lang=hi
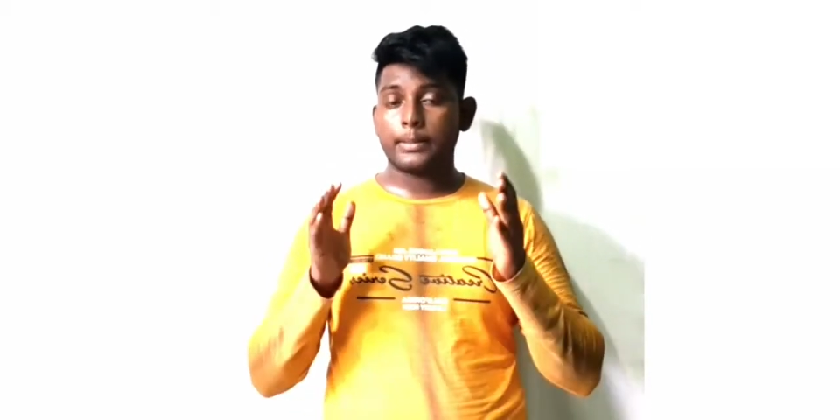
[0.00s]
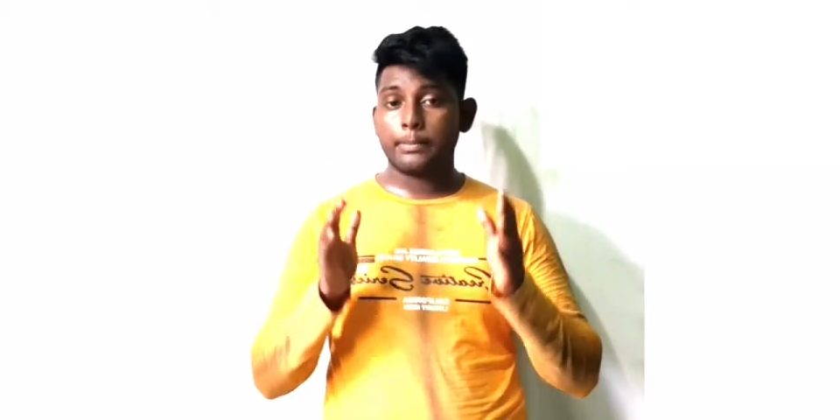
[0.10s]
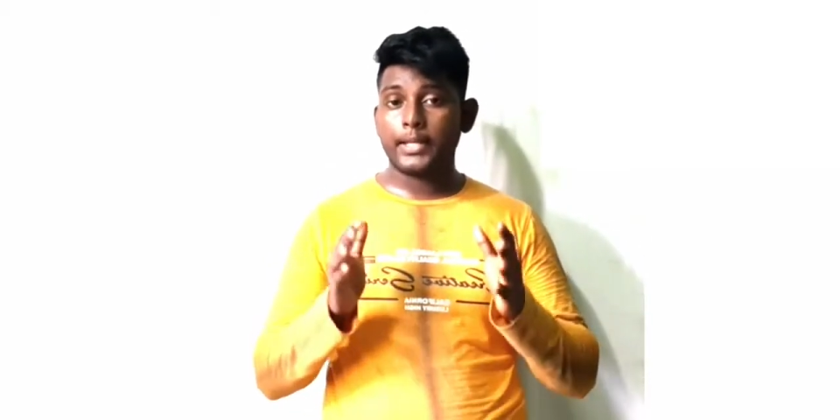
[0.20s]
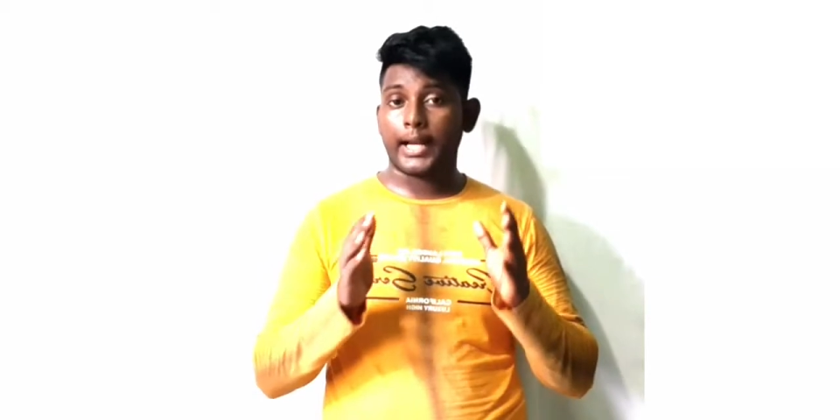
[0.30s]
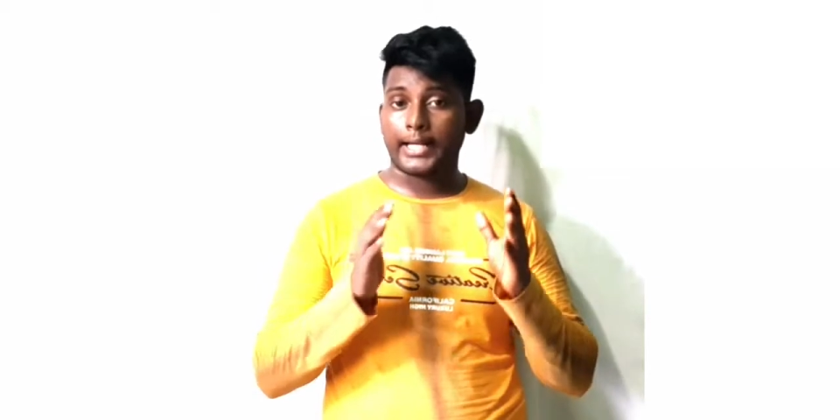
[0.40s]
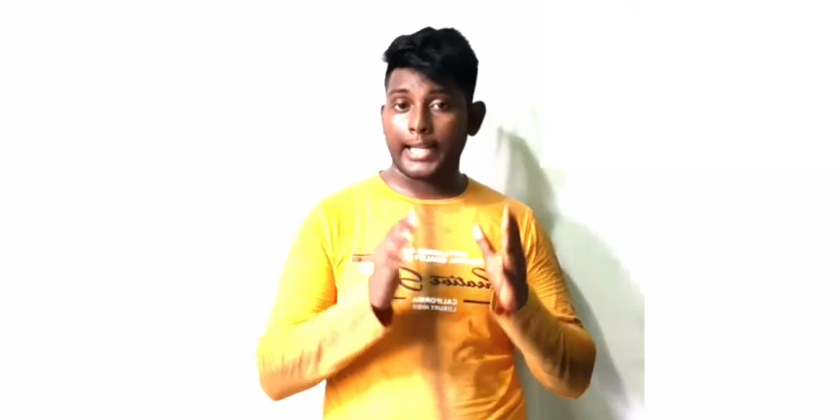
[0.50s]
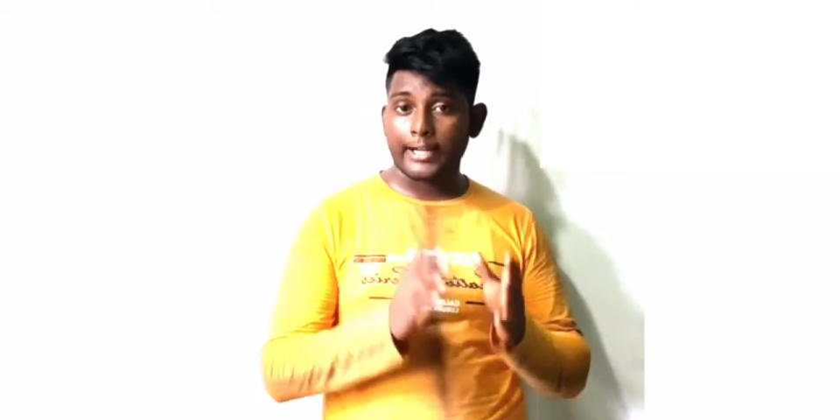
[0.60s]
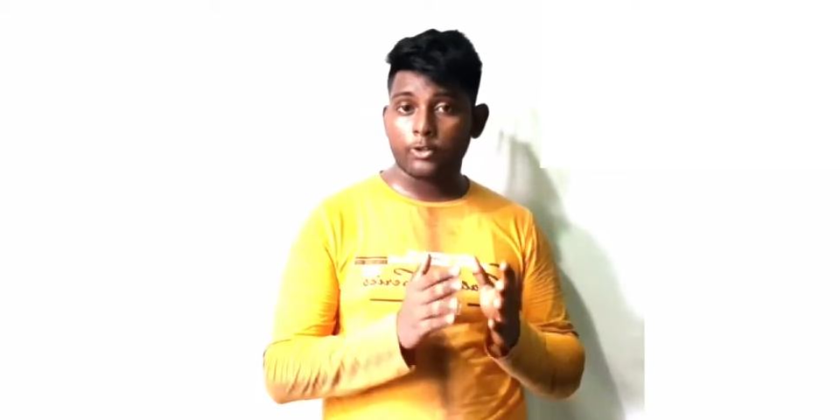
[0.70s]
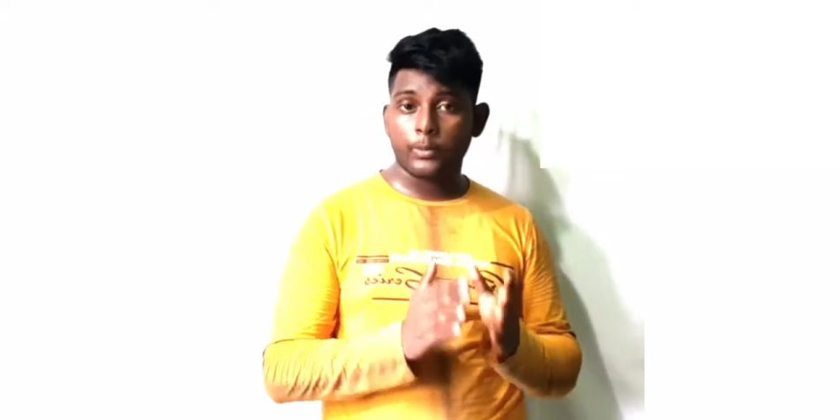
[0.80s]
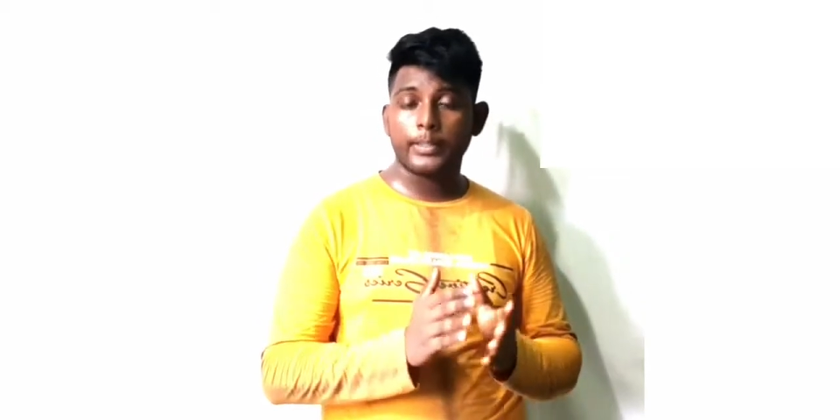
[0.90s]
सभी
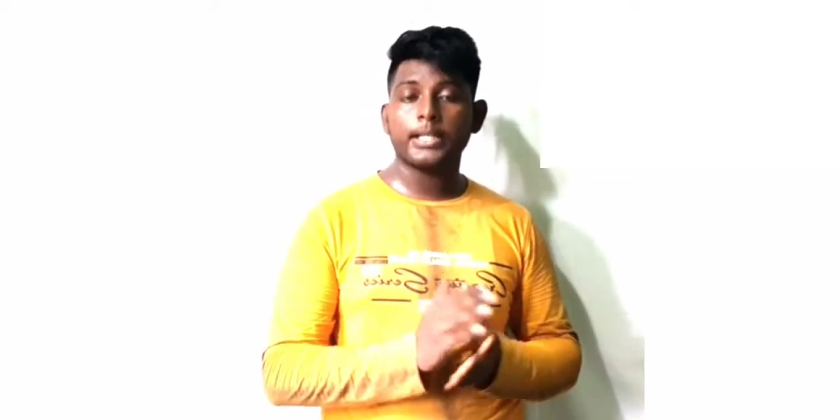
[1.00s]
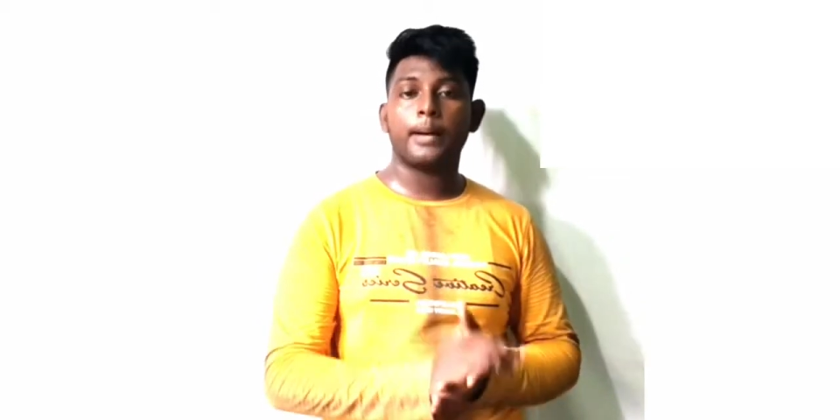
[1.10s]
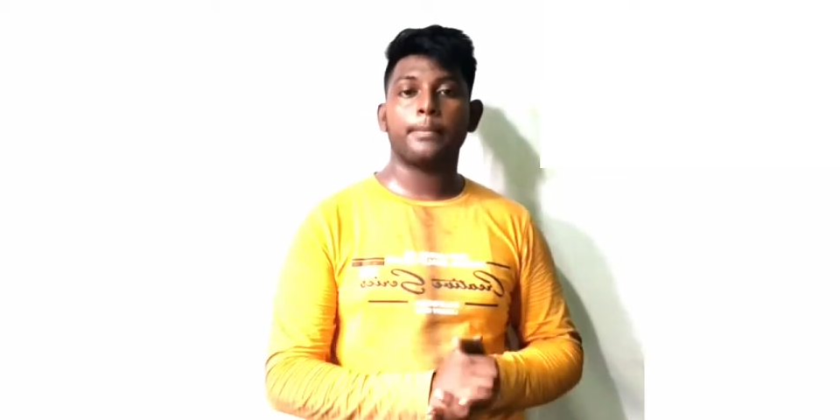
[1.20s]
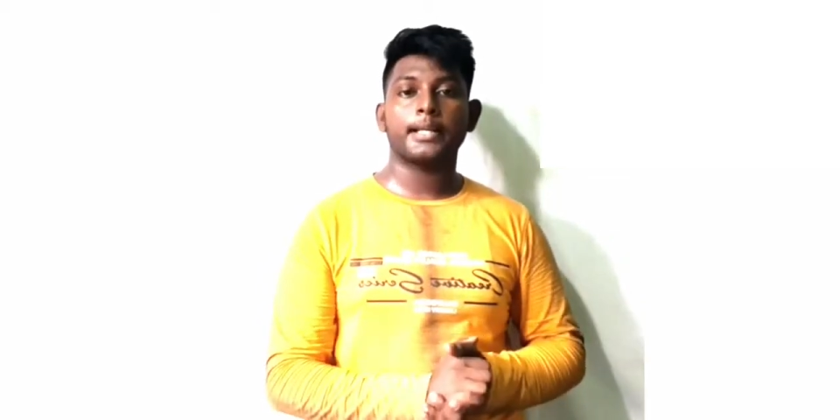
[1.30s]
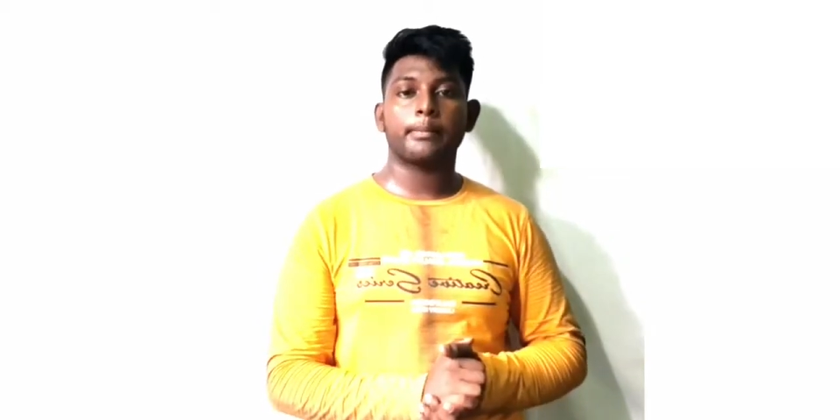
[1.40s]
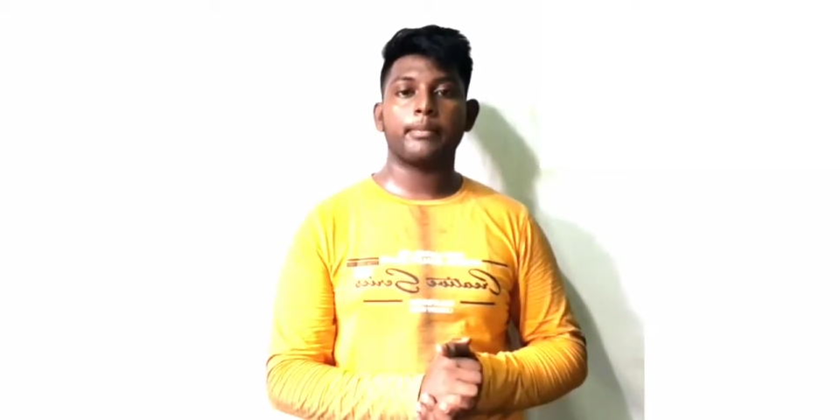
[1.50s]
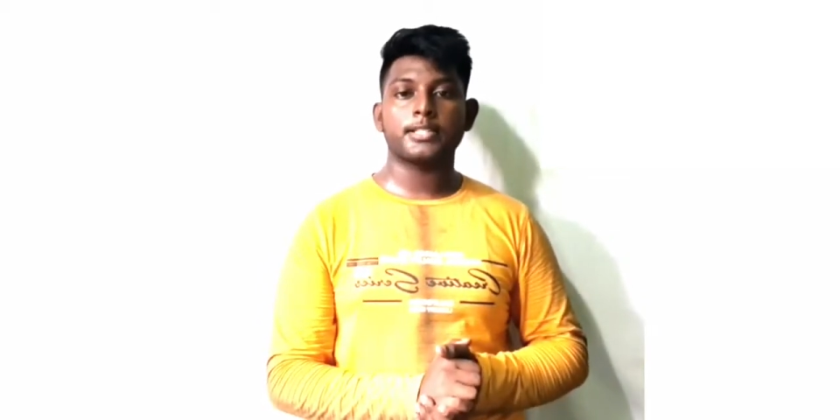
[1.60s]
अटैक को भी यहाँ पर एक